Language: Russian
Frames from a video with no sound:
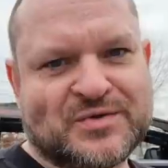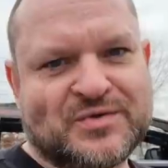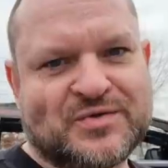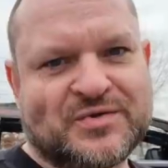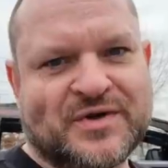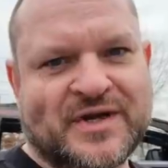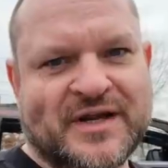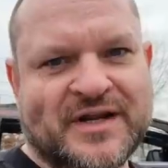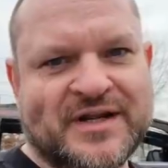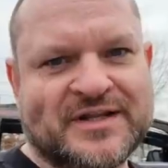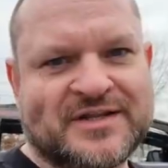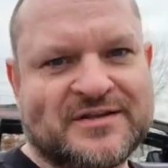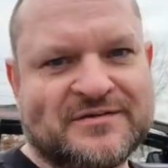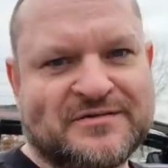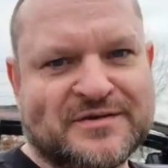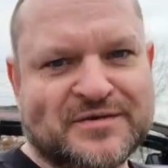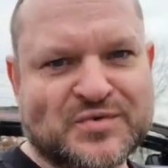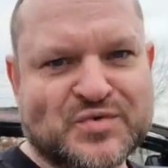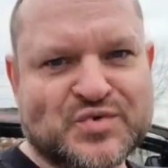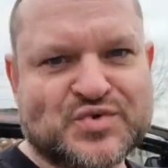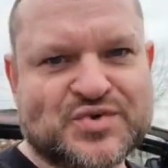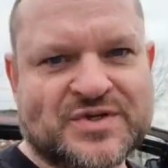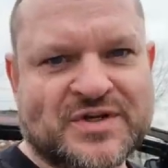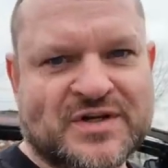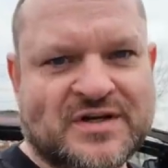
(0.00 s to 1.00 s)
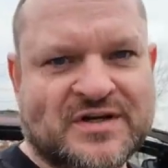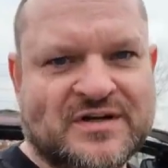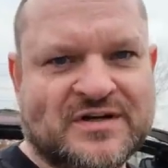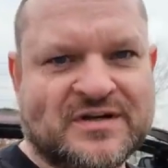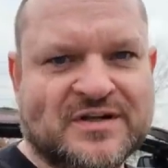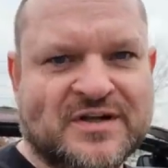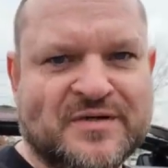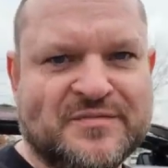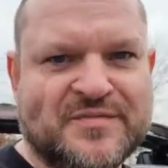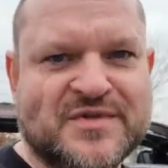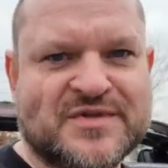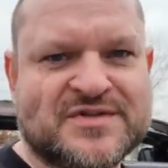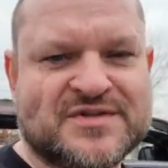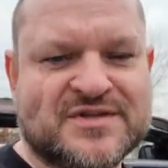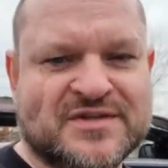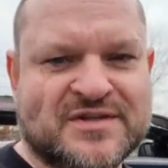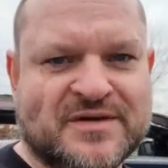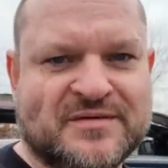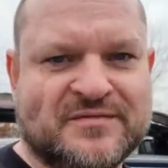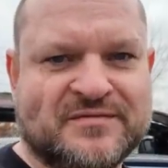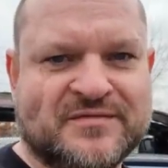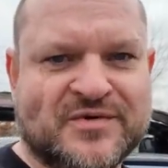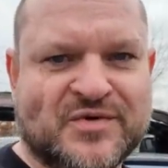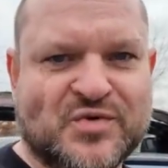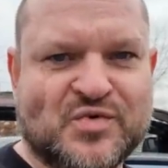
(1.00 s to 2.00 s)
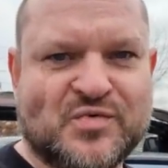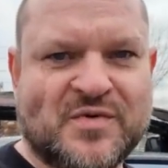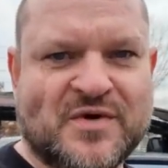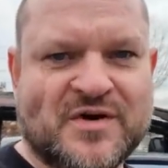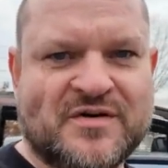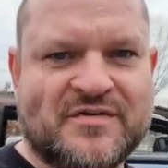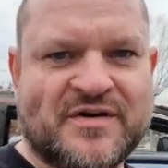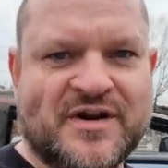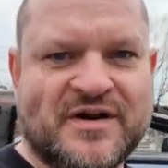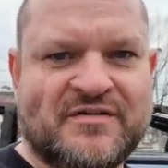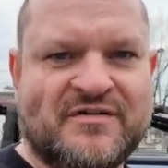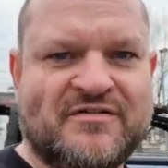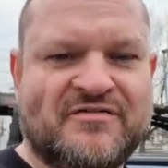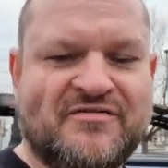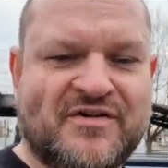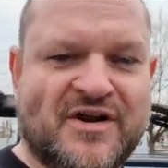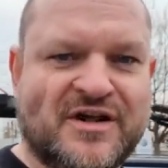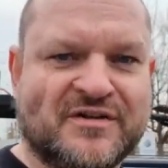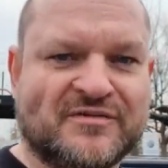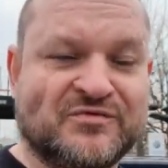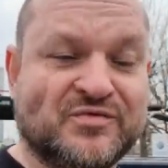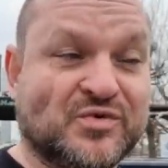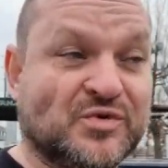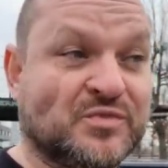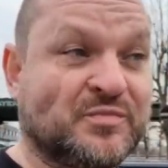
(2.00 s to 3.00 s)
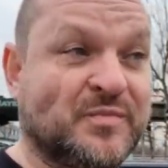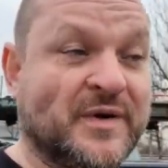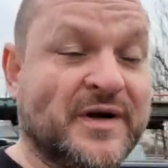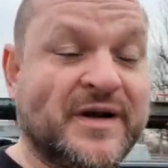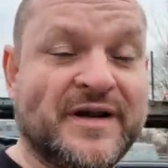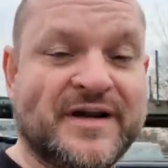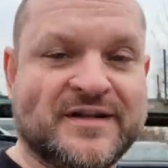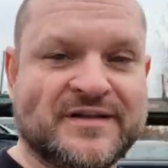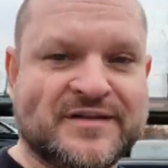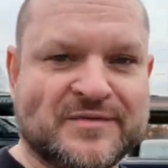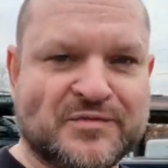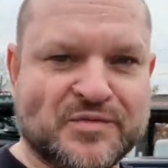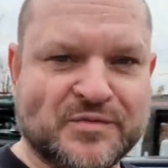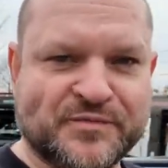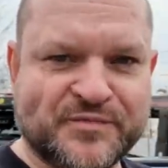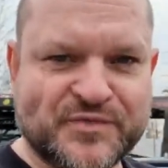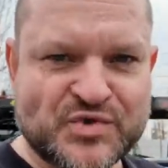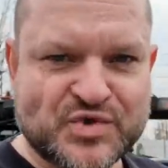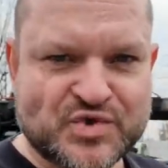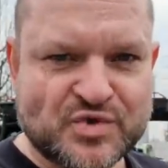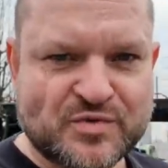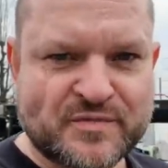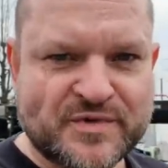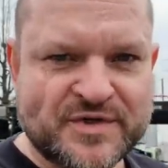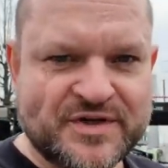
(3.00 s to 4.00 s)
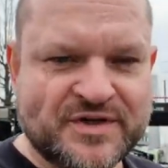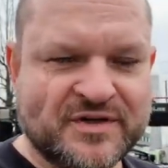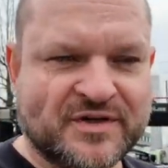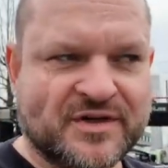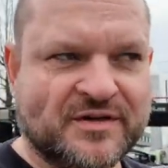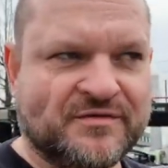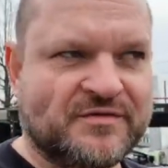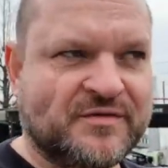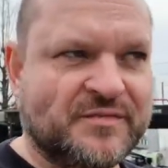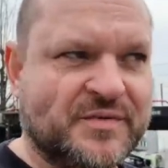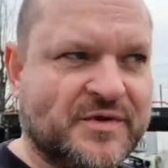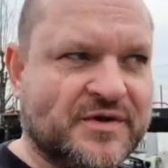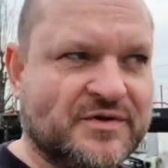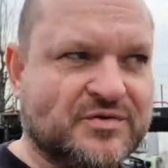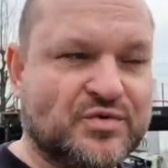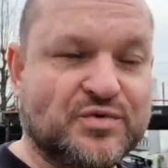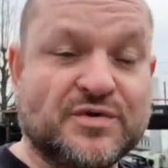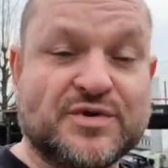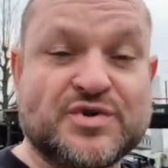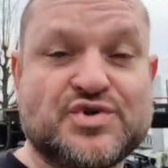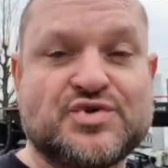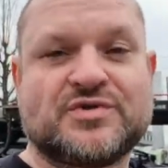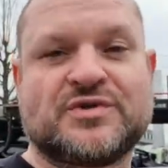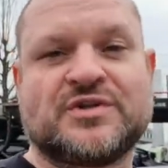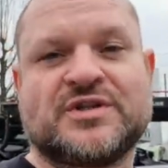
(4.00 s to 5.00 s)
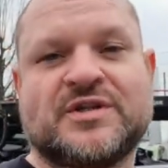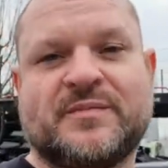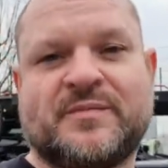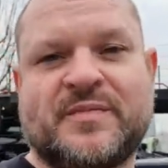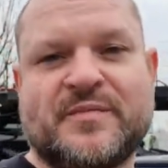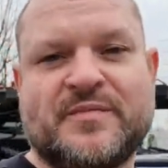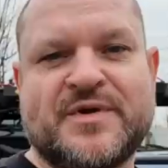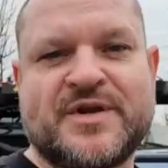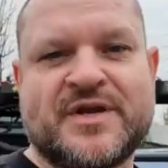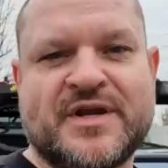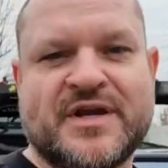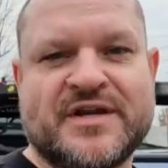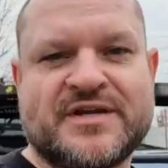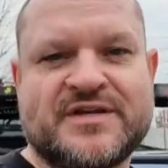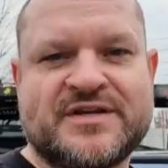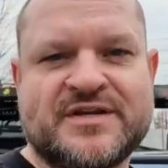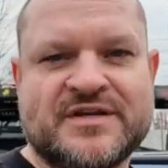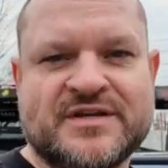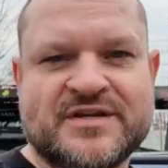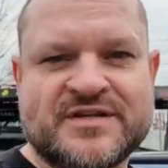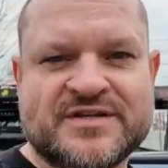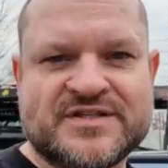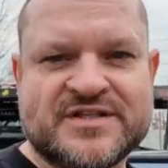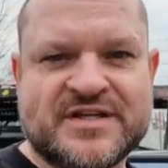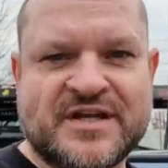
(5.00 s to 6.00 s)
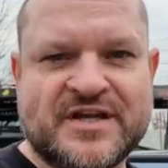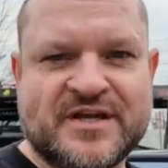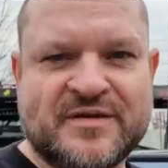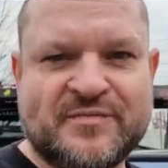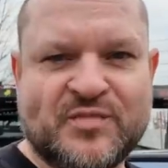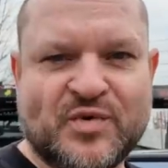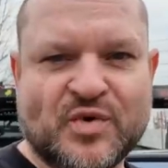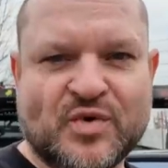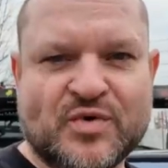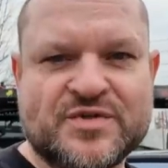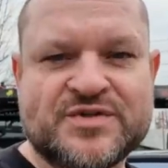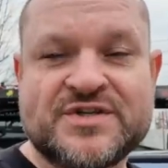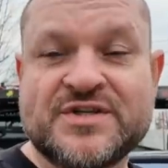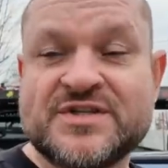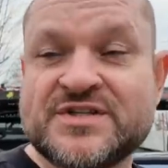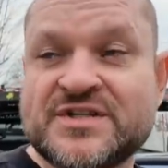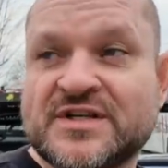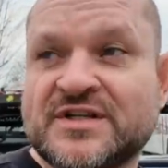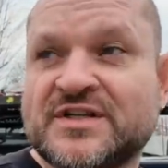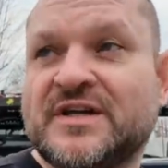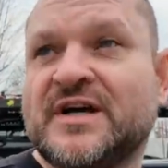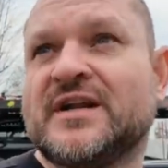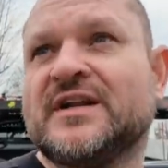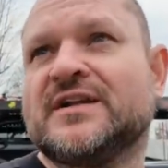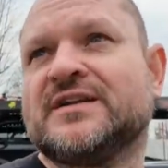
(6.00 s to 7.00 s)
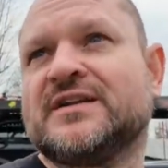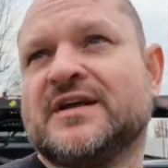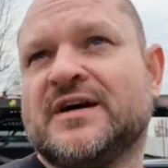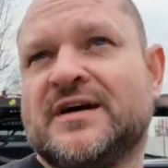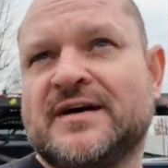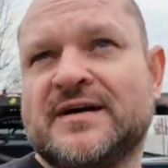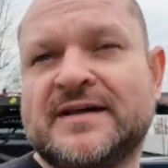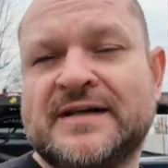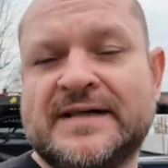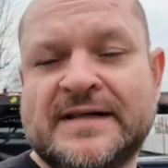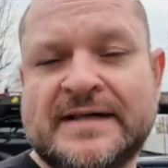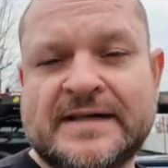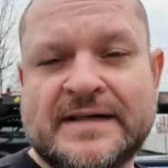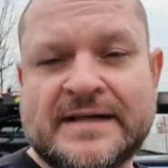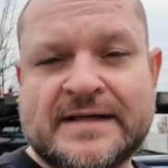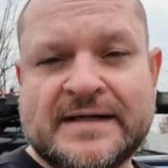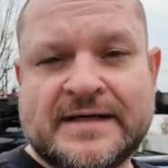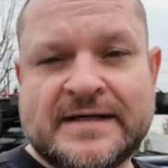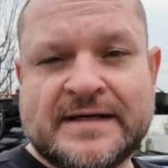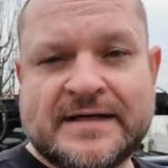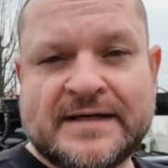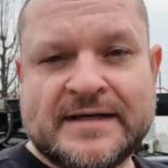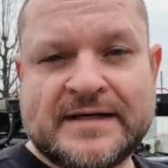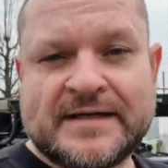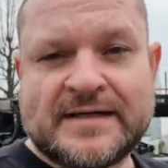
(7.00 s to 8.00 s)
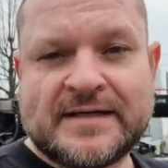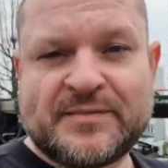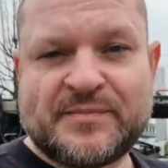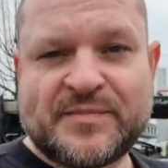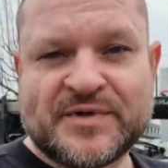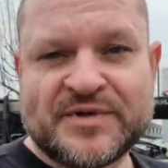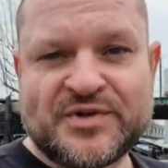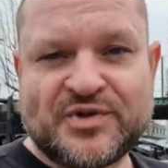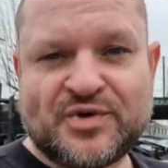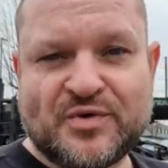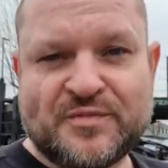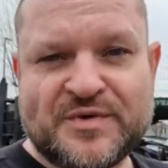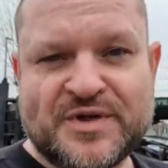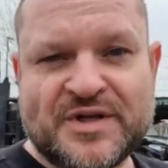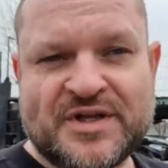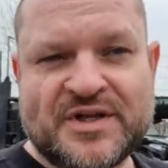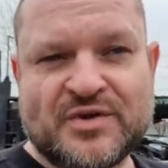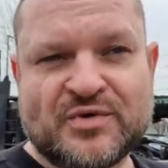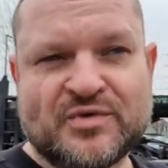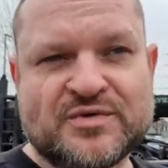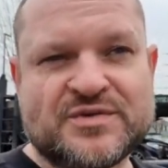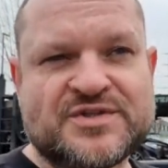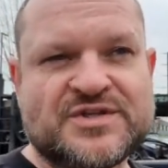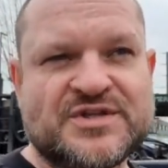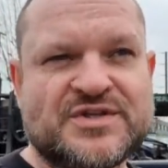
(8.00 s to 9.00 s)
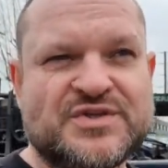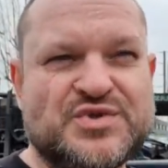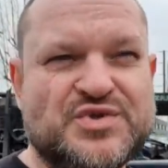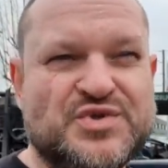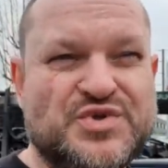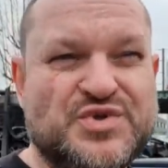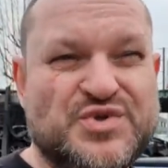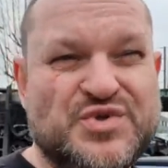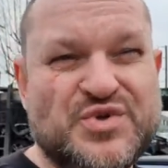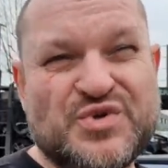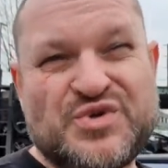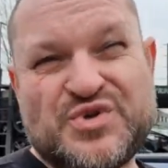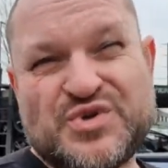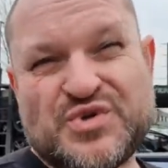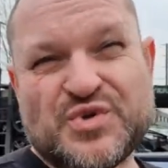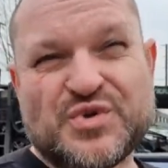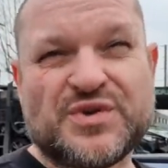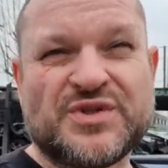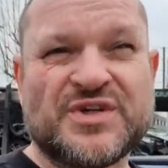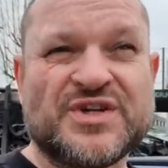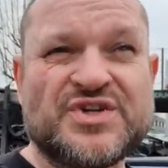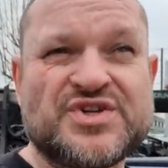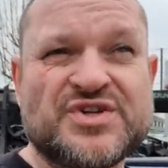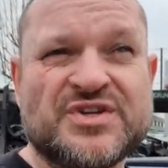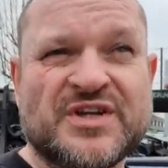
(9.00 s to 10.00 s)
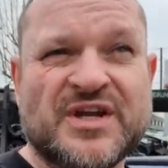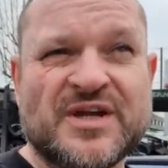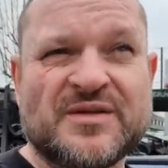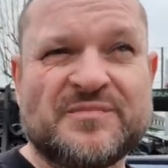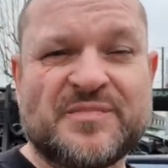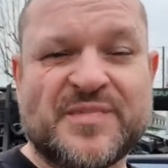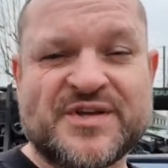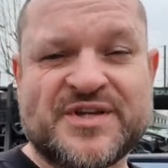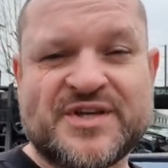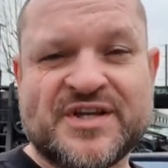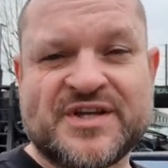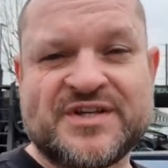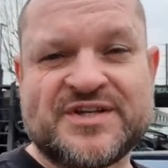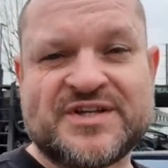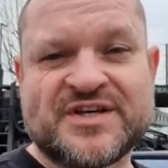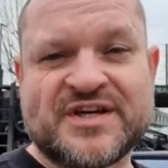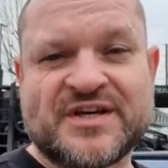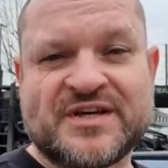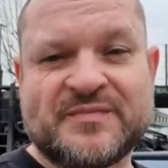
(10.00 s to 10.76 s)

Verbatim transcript: но для этого нужно ломиться там, грубо говоря, во Франку. Поэтому, что мы делаем? Во-первых, тут еще надо поменять э, сальник полуоси, загнали на Э, подъемник, и он здесь чуть-чуть начинает потеть,